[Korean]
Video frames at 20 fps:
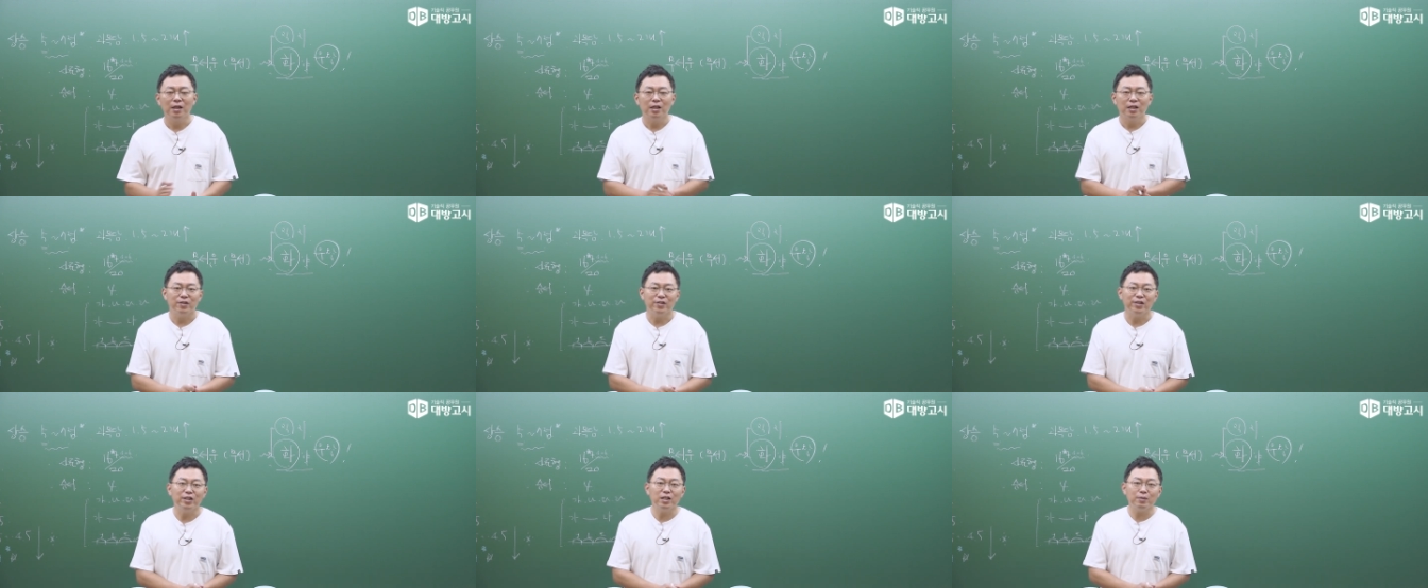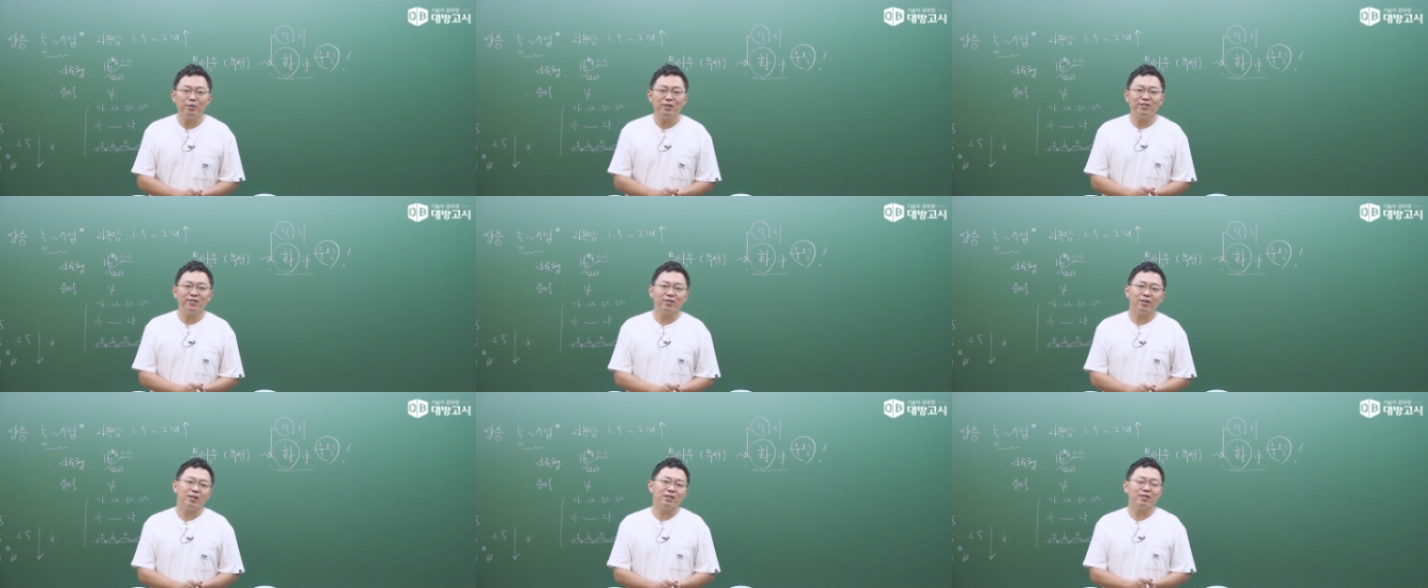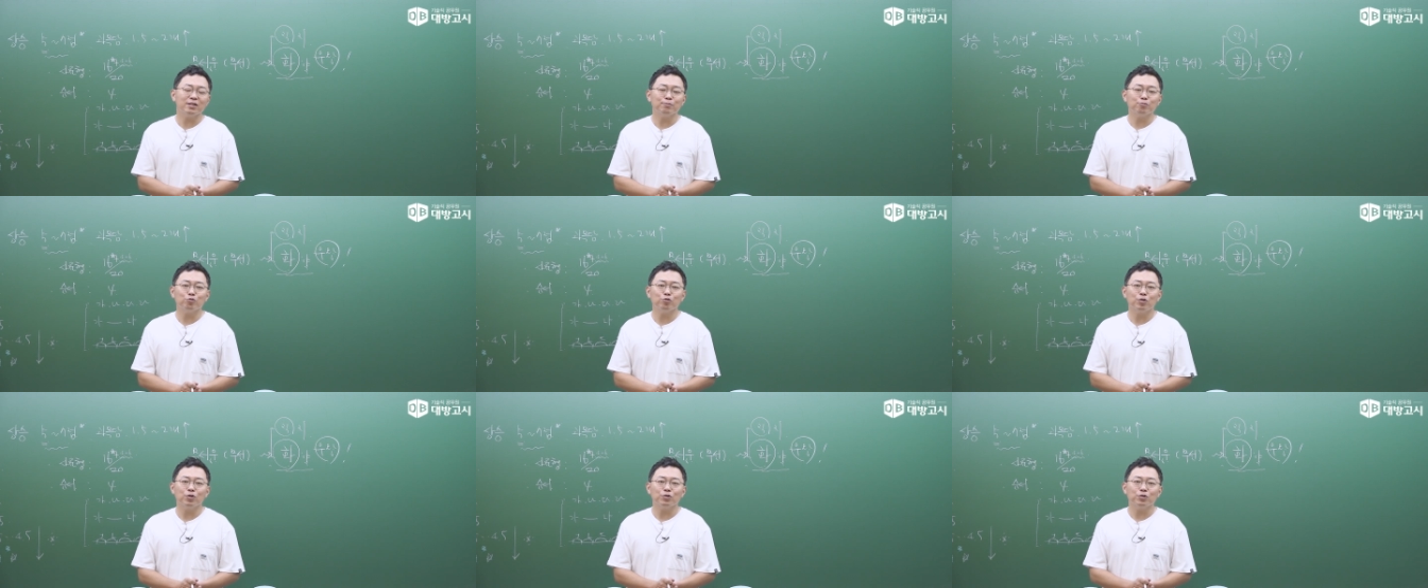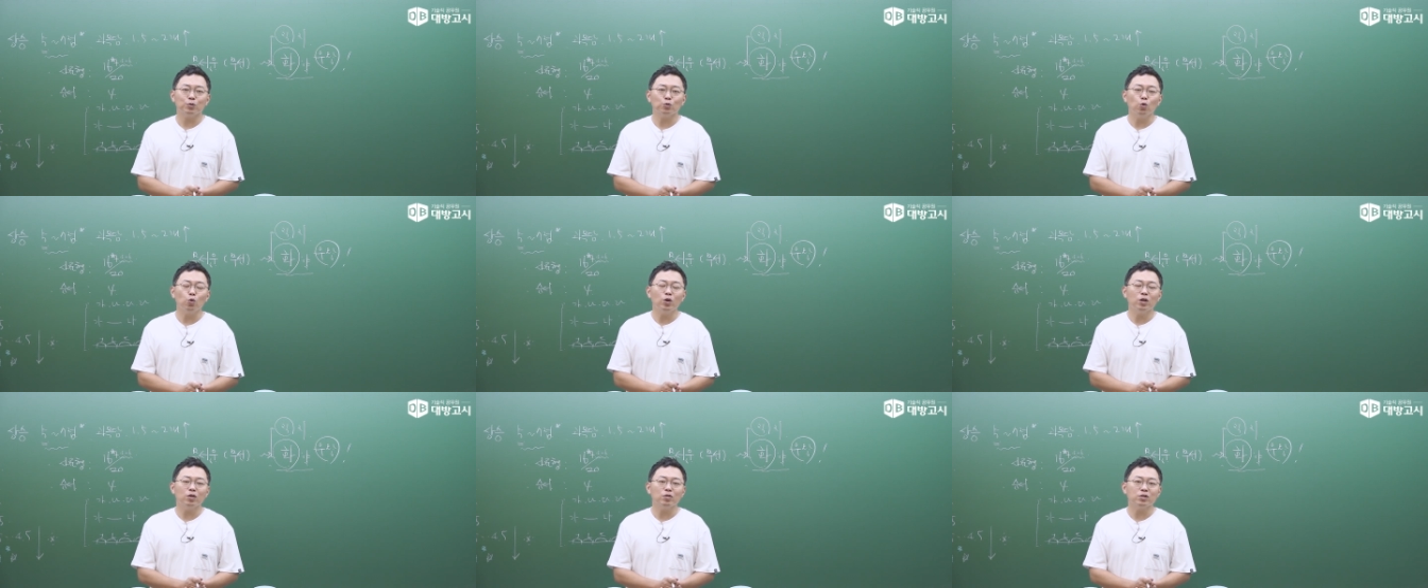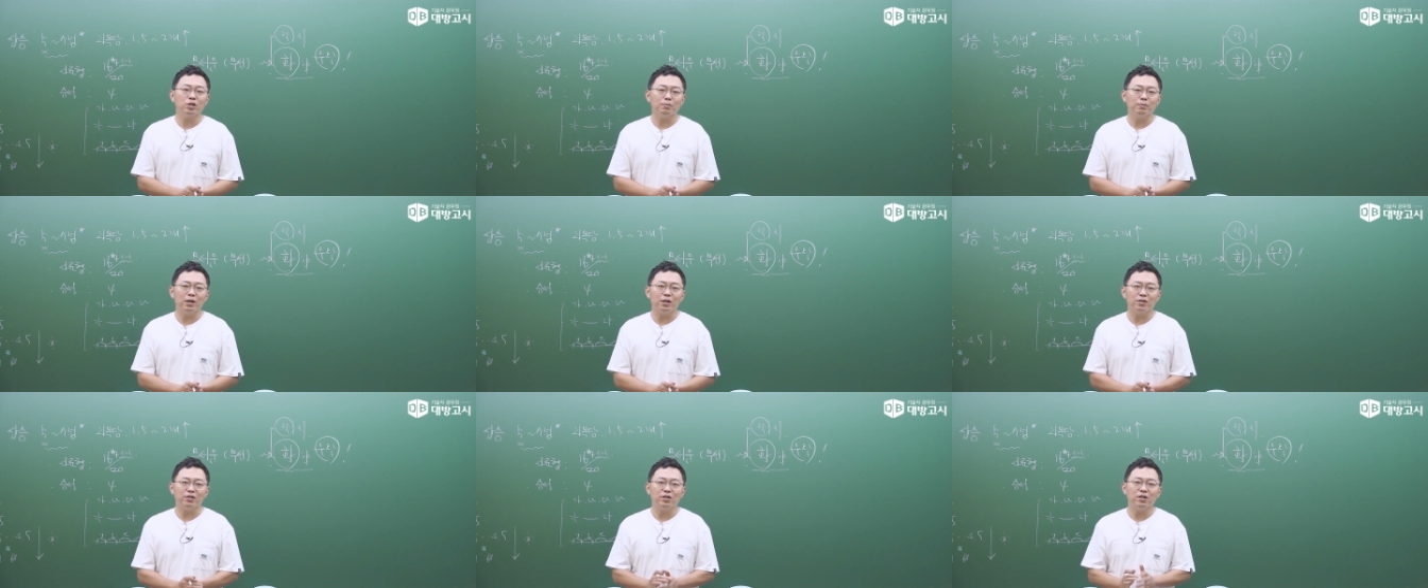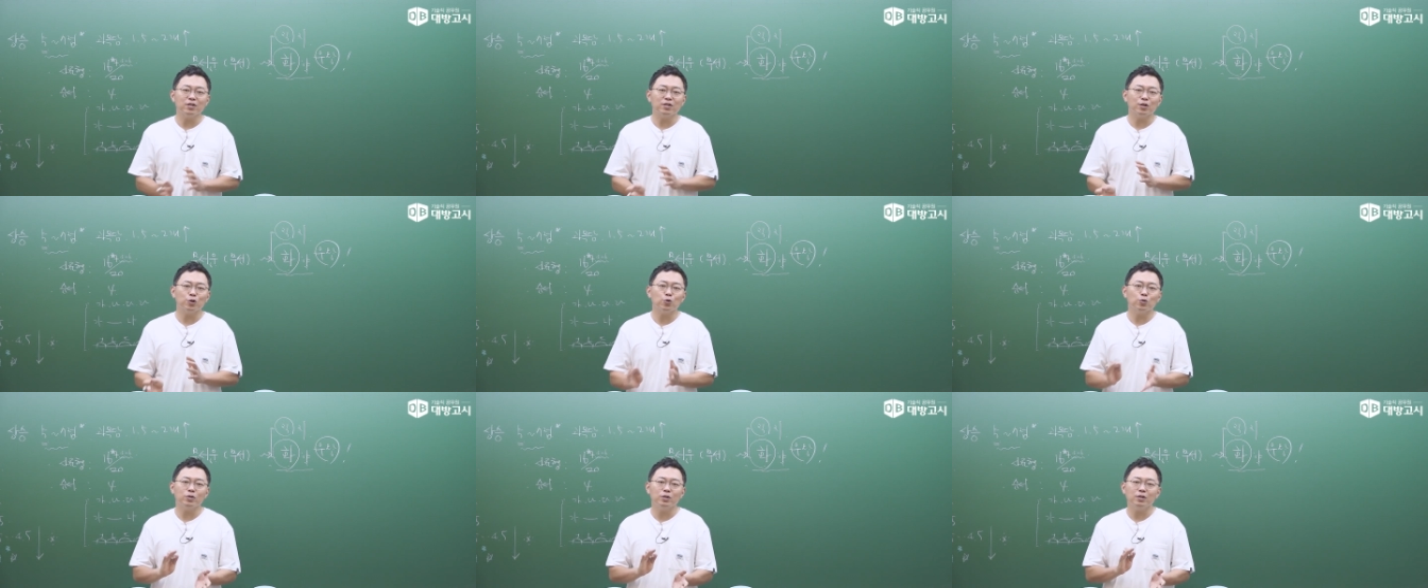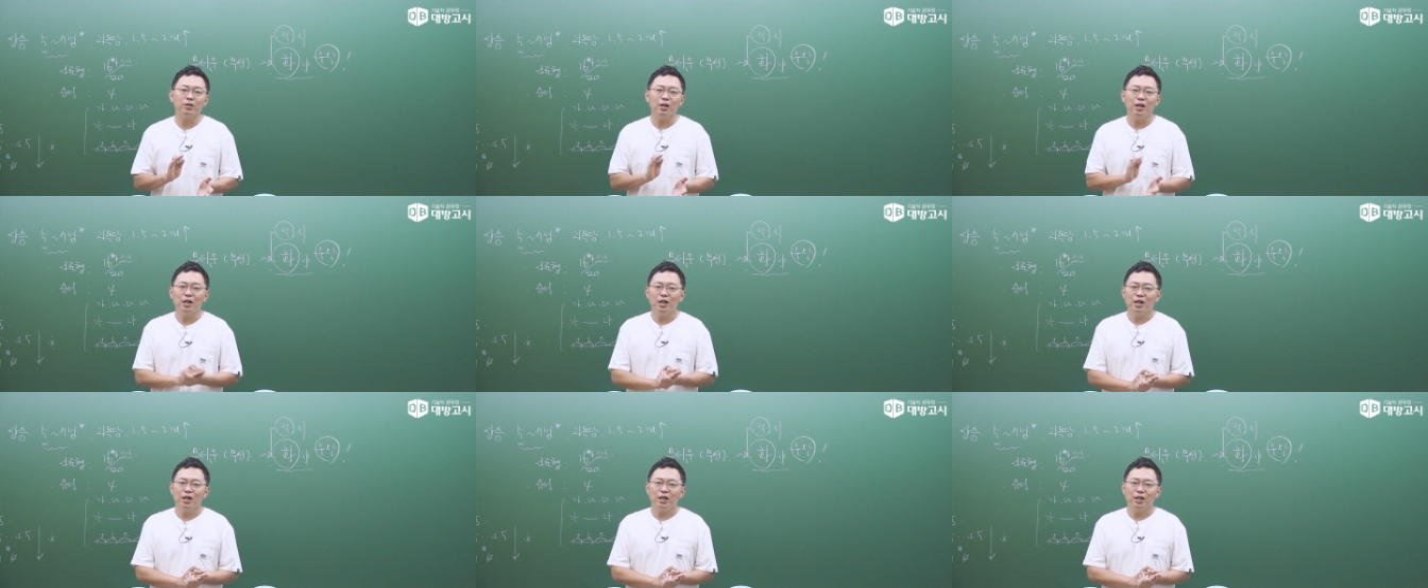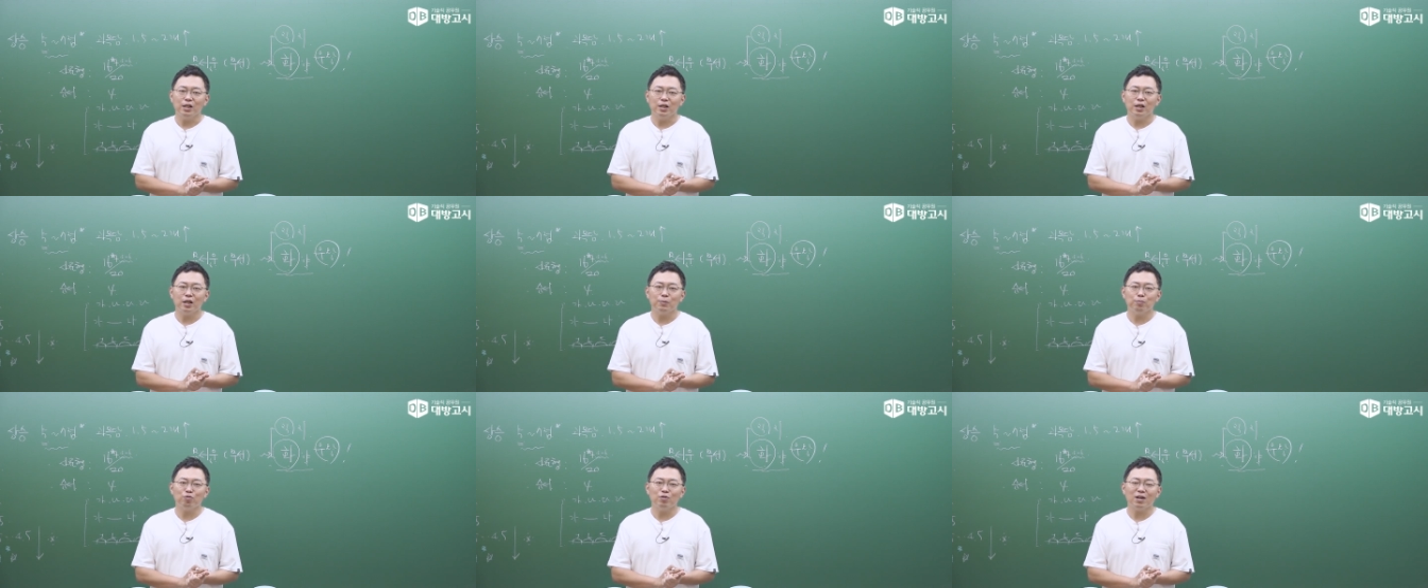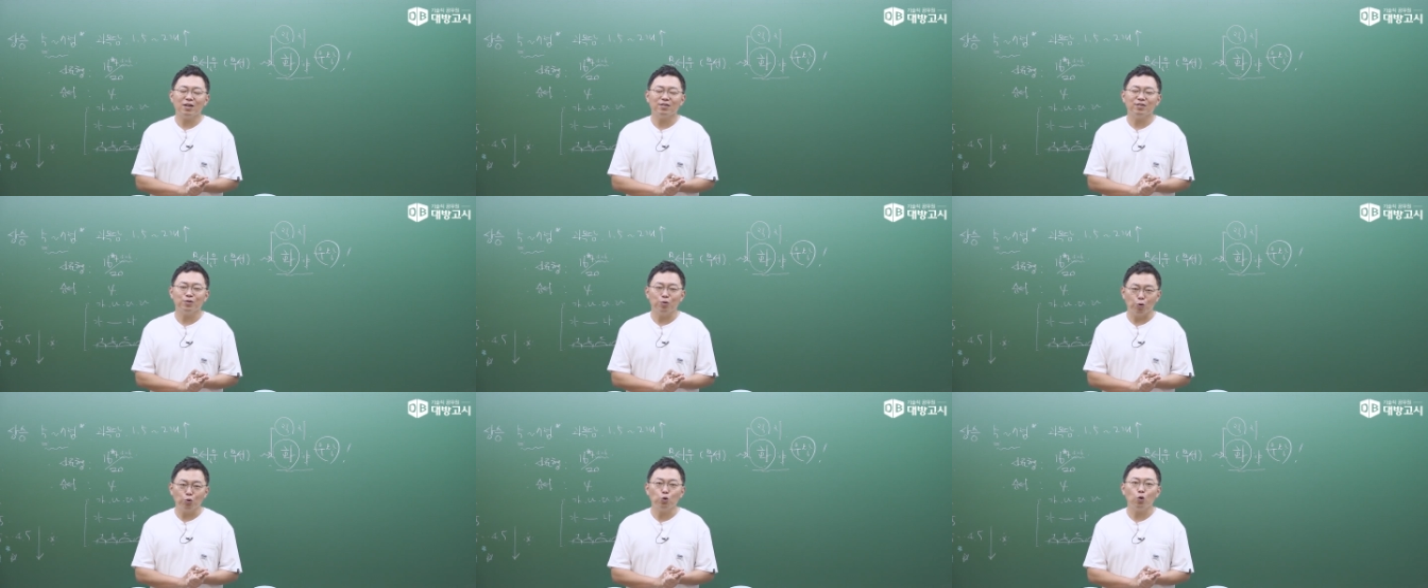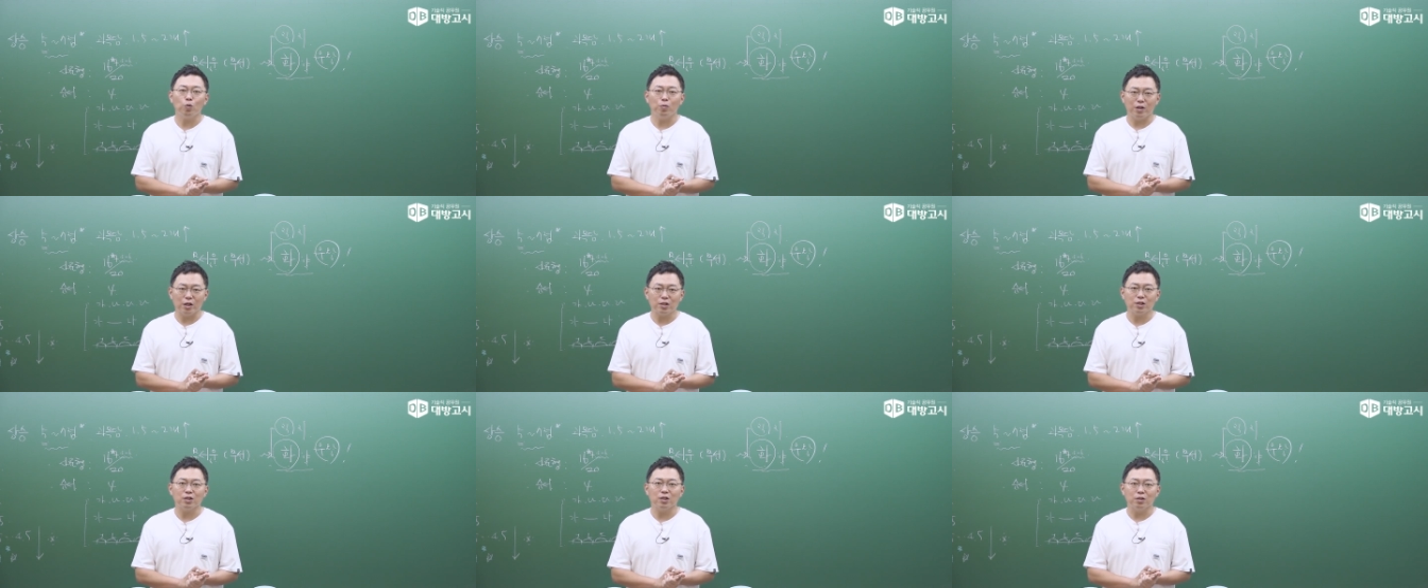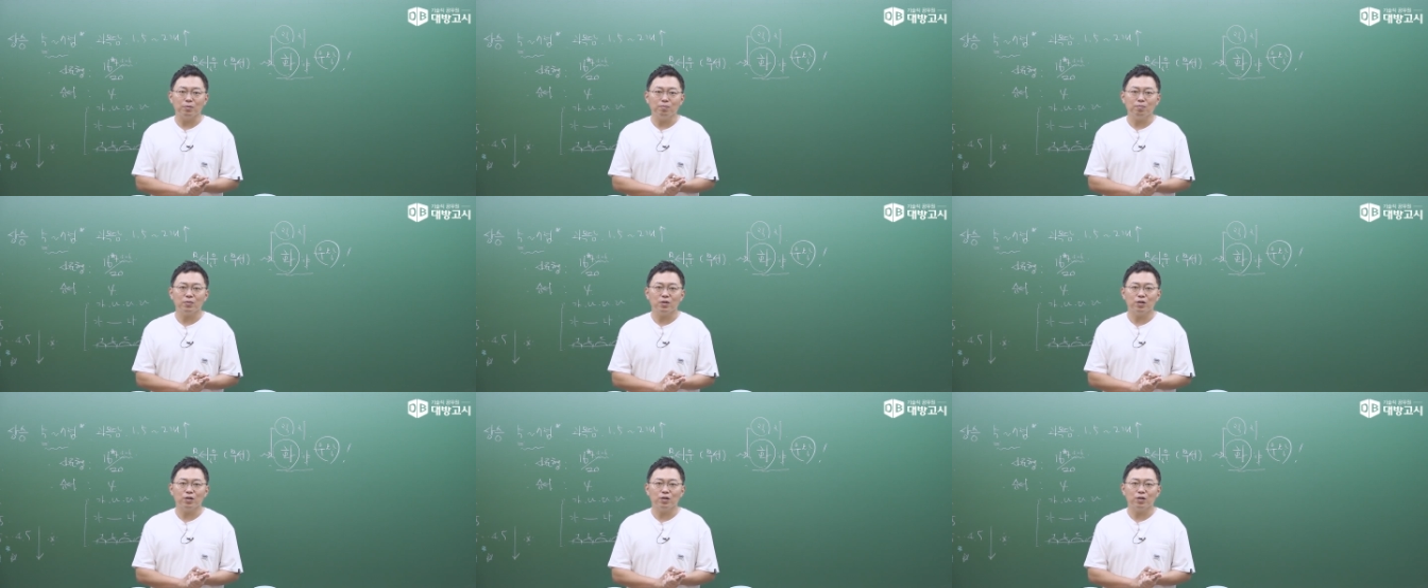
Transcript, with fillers: 그래서 이름이 스트라스부르여서 독일어지만 실제로는 이게 프랑스 영토입니다 지금.